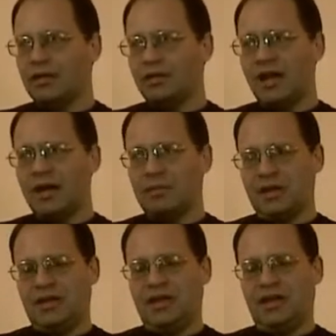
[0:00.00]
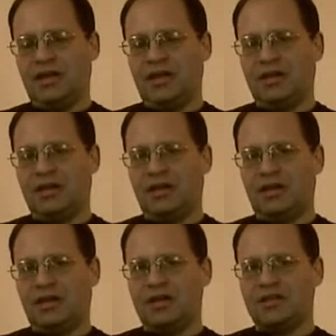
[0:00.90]
Там и
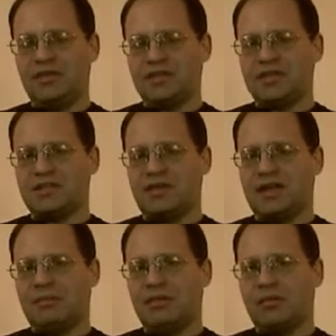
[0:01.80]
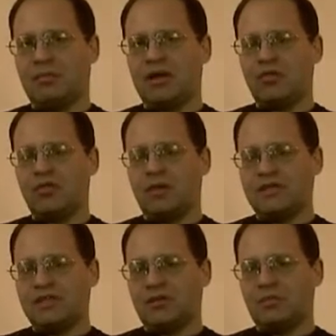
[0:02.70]
известный своим махровым
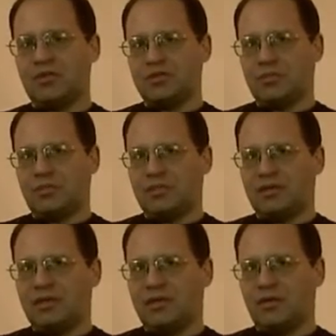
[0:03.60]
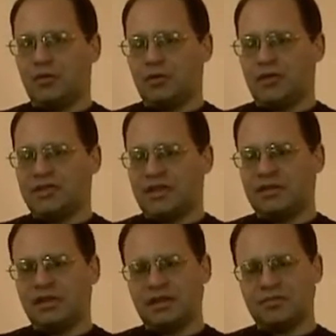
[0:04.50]
антикоммунизмом Георгий
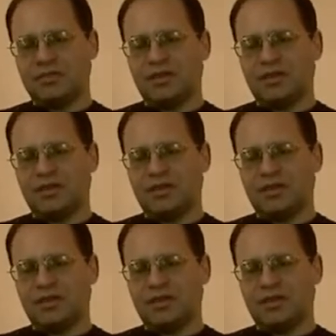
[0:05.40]
Сатаров,